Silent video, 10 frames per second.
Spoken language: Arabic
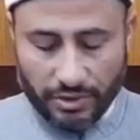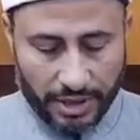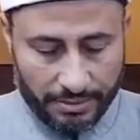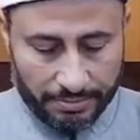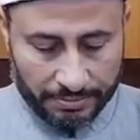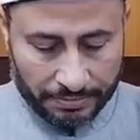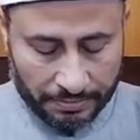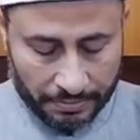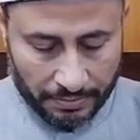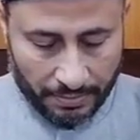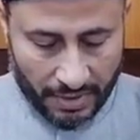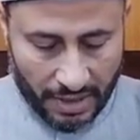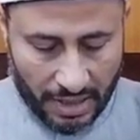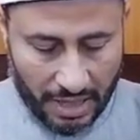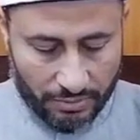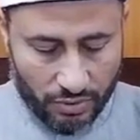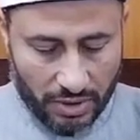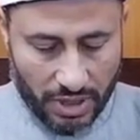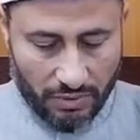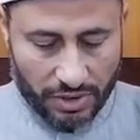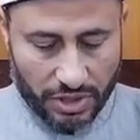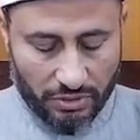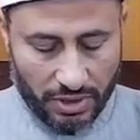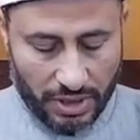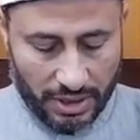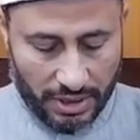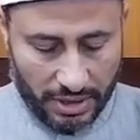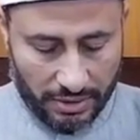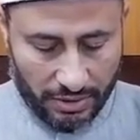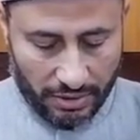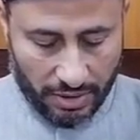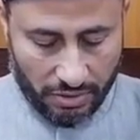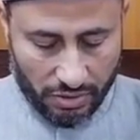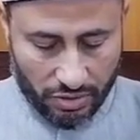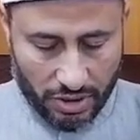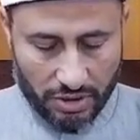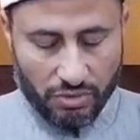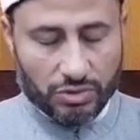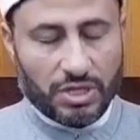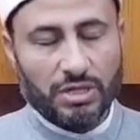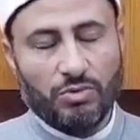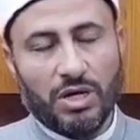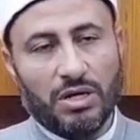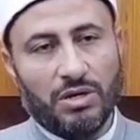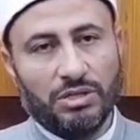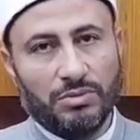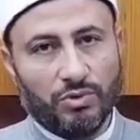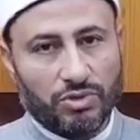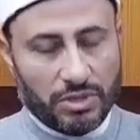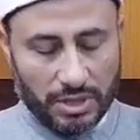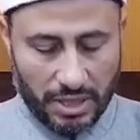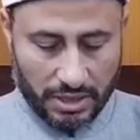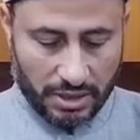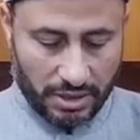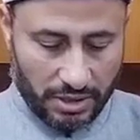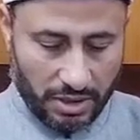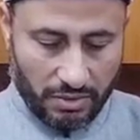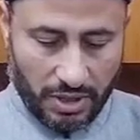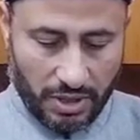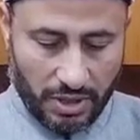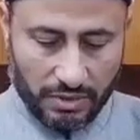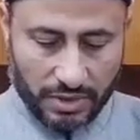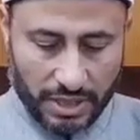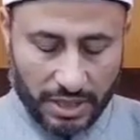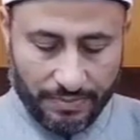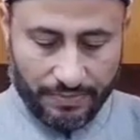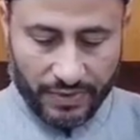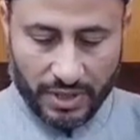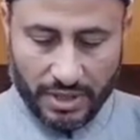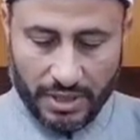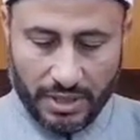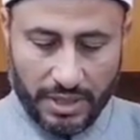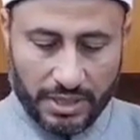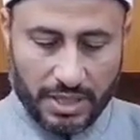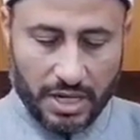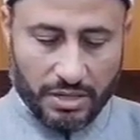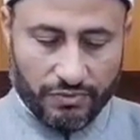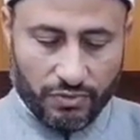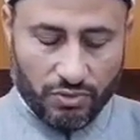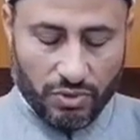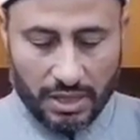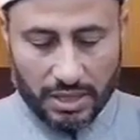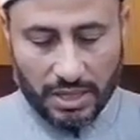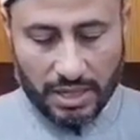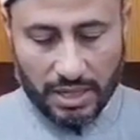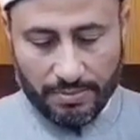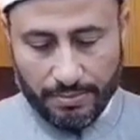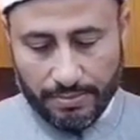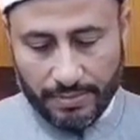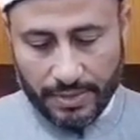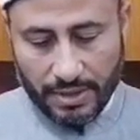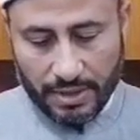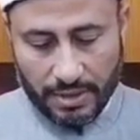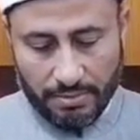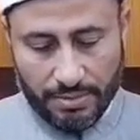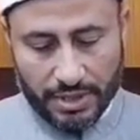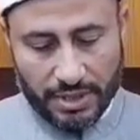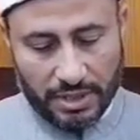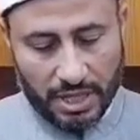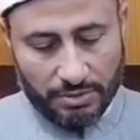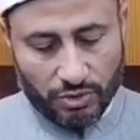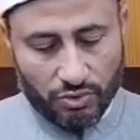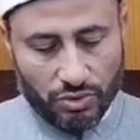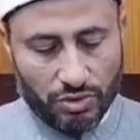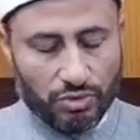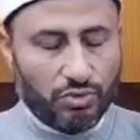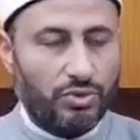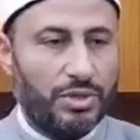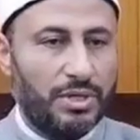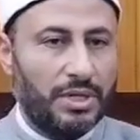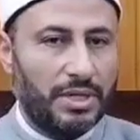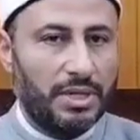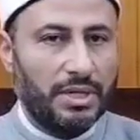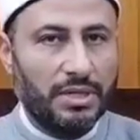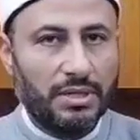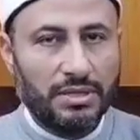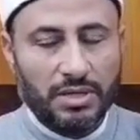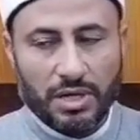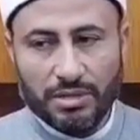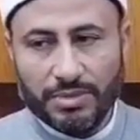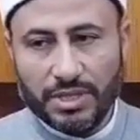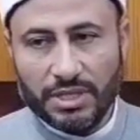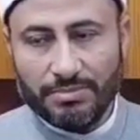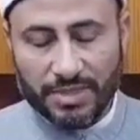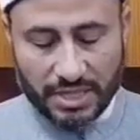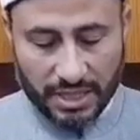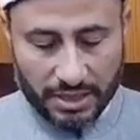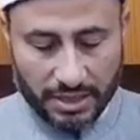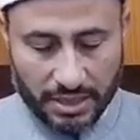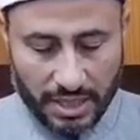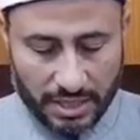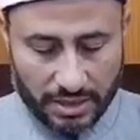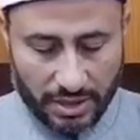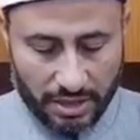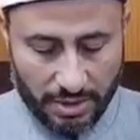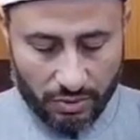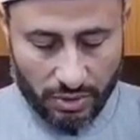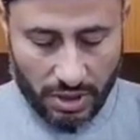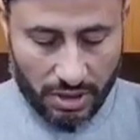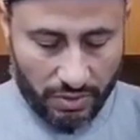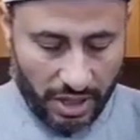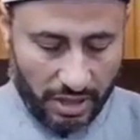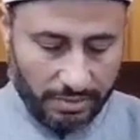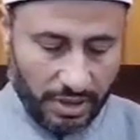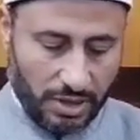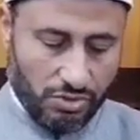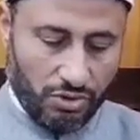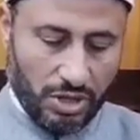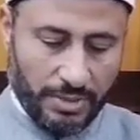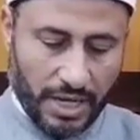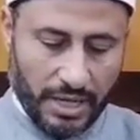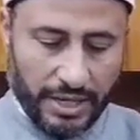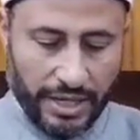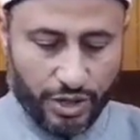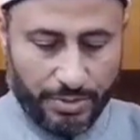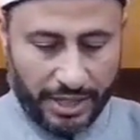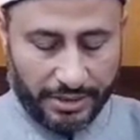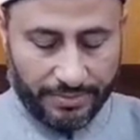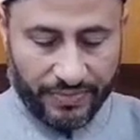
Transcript: الرحيم الحمد لله وأشهد أن لا إله إلا الله وأصلي وأسلم على خاتم رسول الله صلى الله عليه وسلم نستأنف الكلام من كتاب نور العيون لصاحبه ابن سيد الناس رحمه الله ورحم الله علماءنا أجمعين